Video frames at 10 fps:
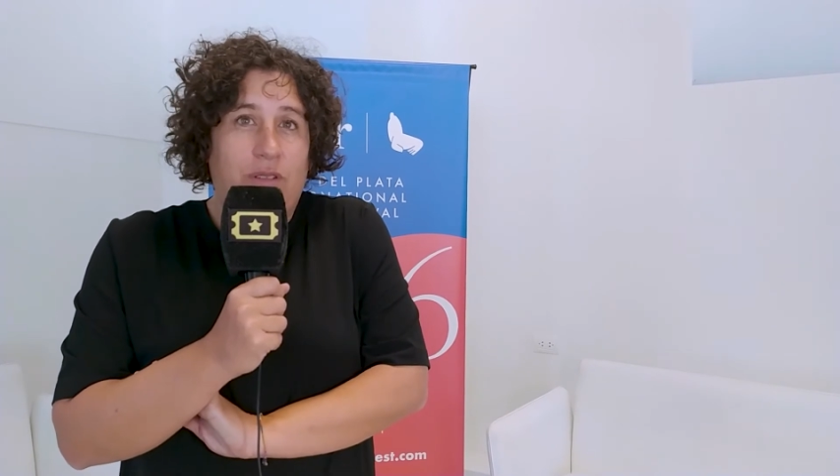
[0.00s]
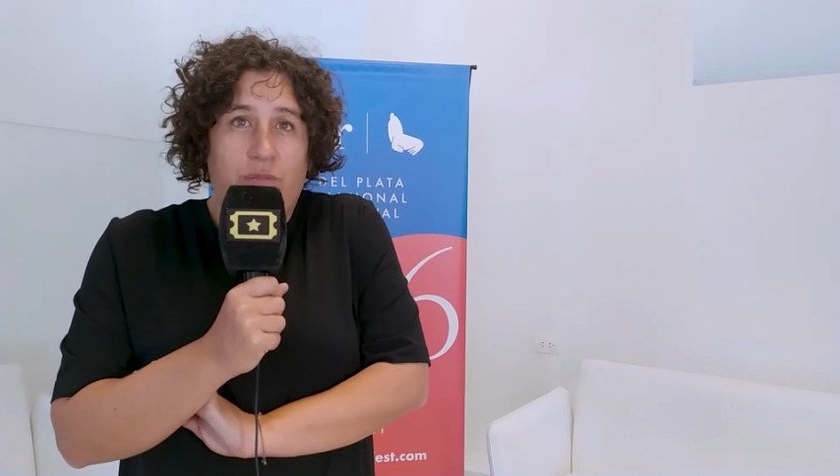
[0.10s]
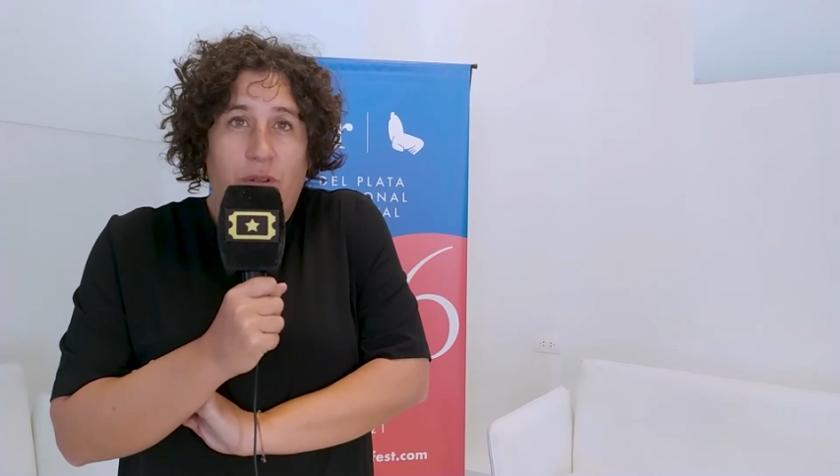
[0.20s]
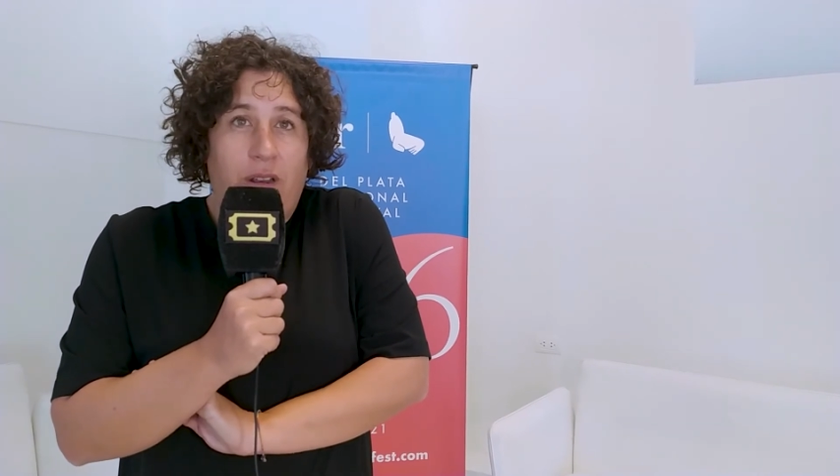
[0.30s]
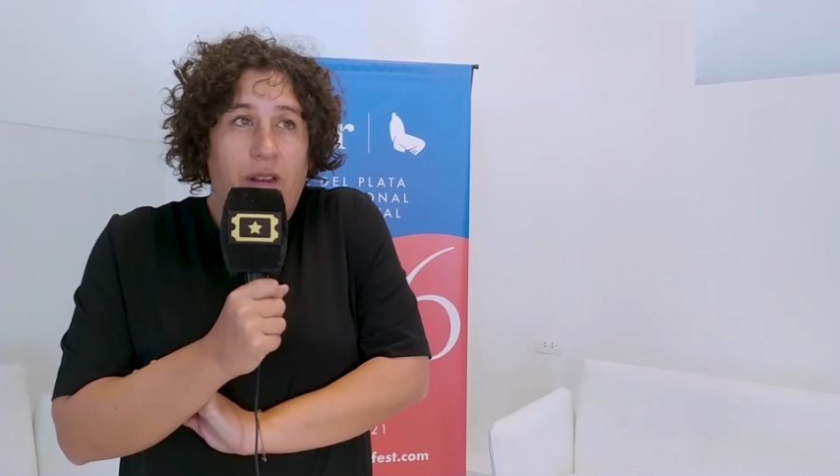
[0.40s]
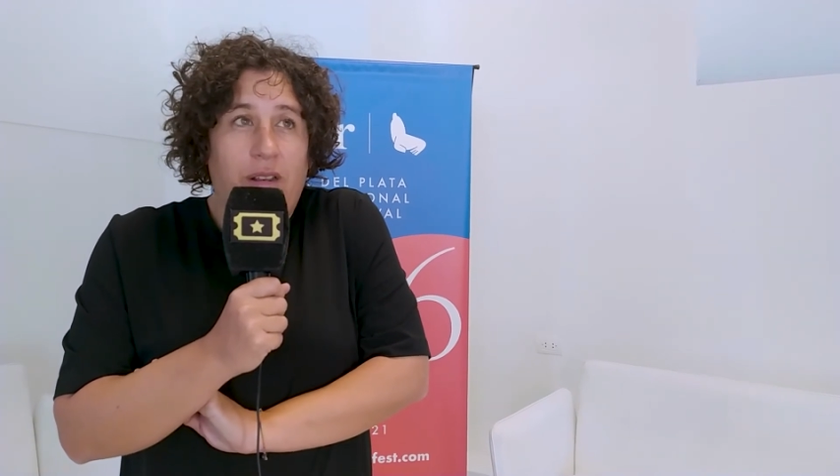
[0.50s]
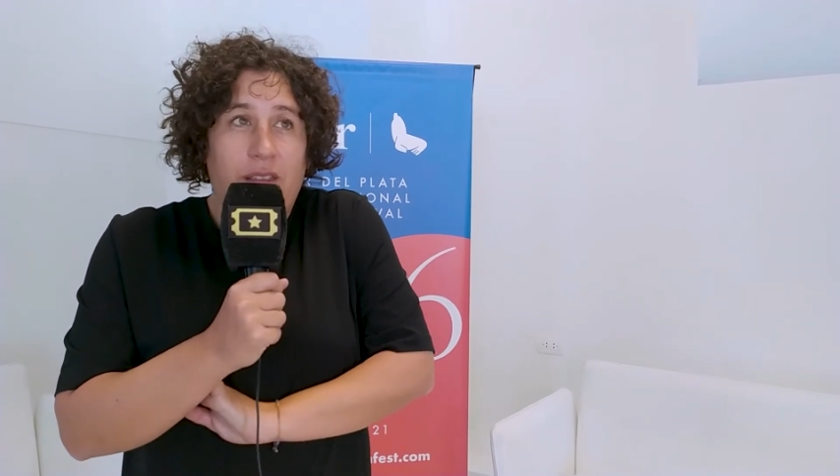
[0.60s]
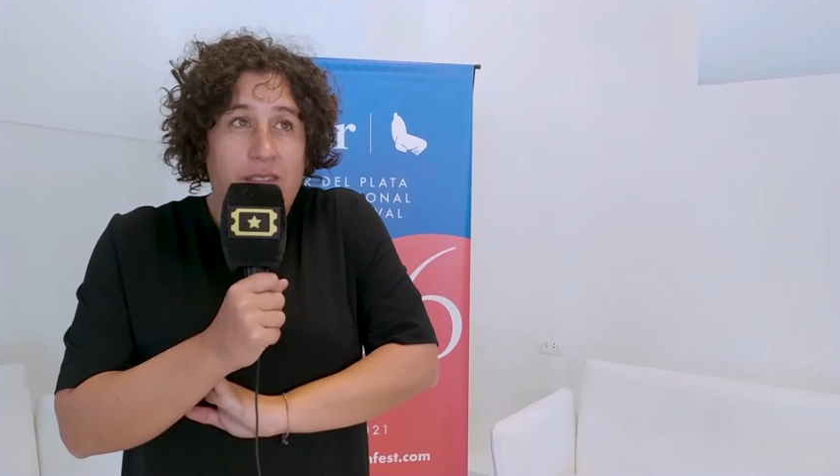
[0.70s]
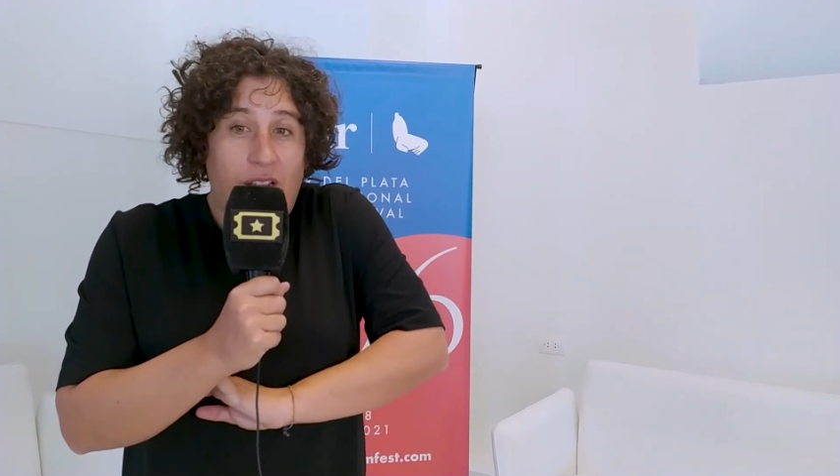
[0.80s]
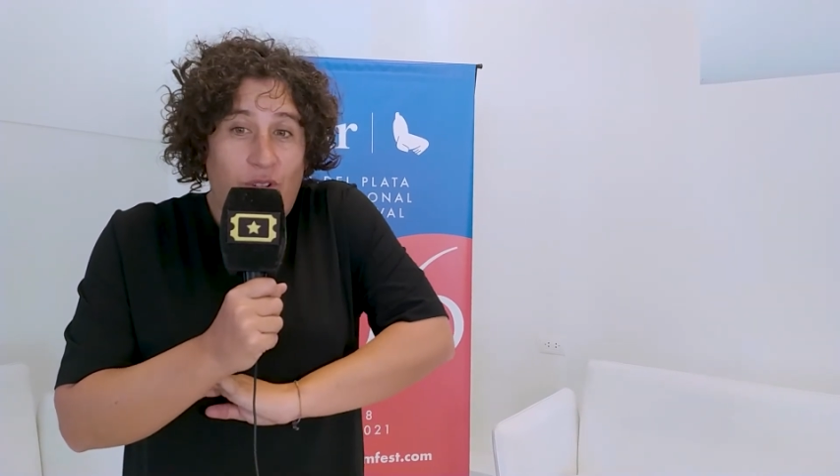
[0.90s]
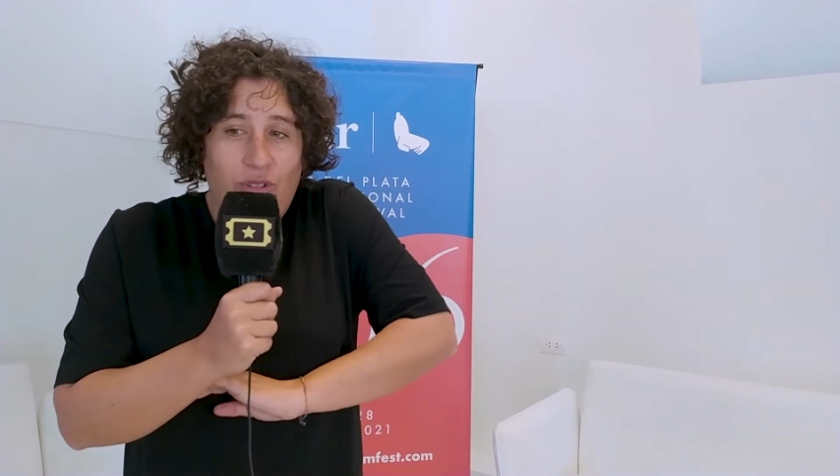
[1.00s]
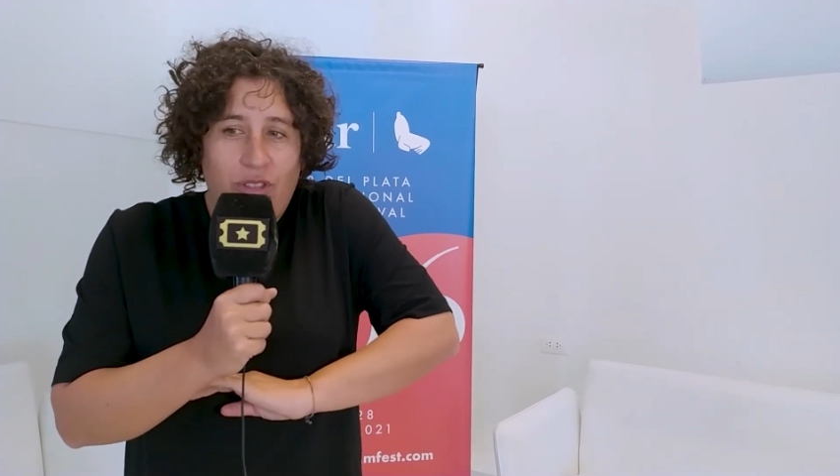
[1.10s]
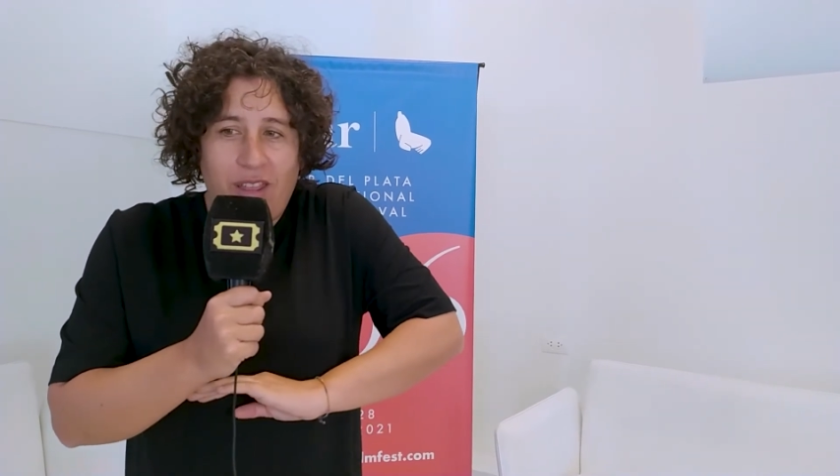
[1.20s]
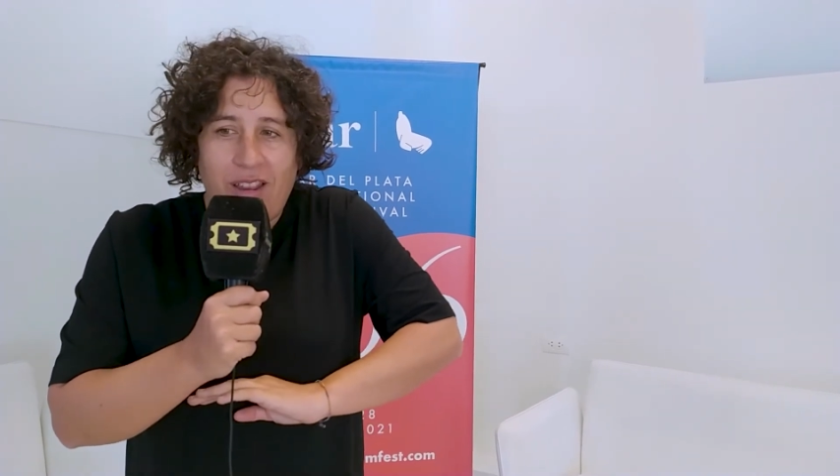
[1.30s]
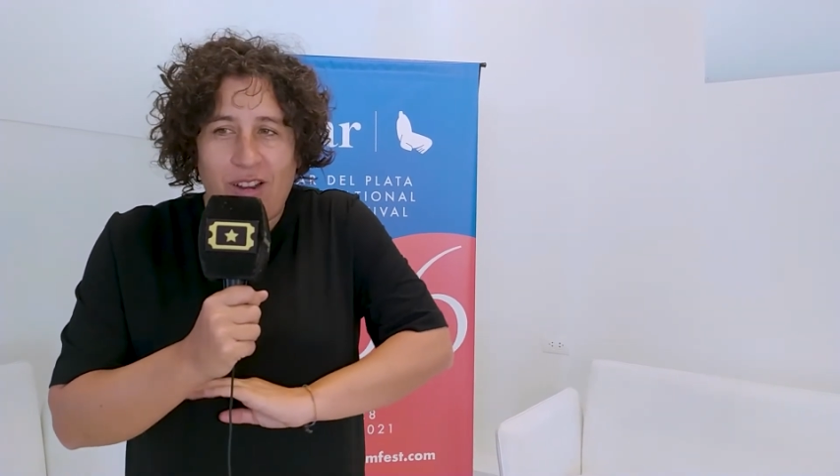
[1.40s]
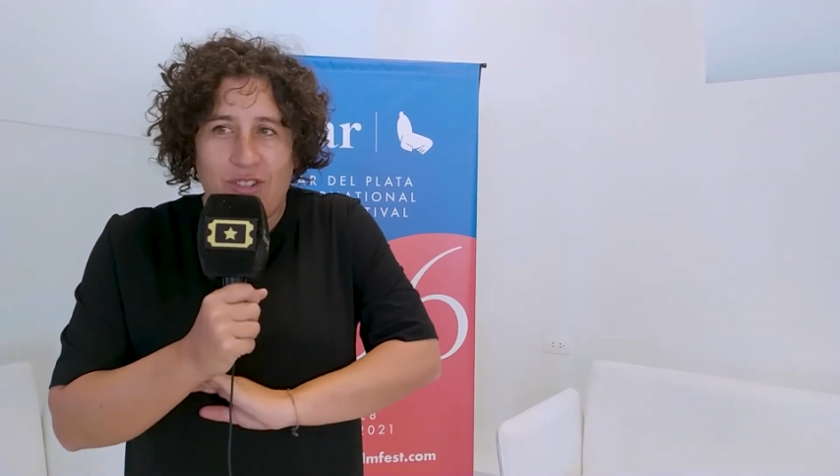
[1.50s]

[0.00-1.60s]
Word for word: pues, por el desarrollo de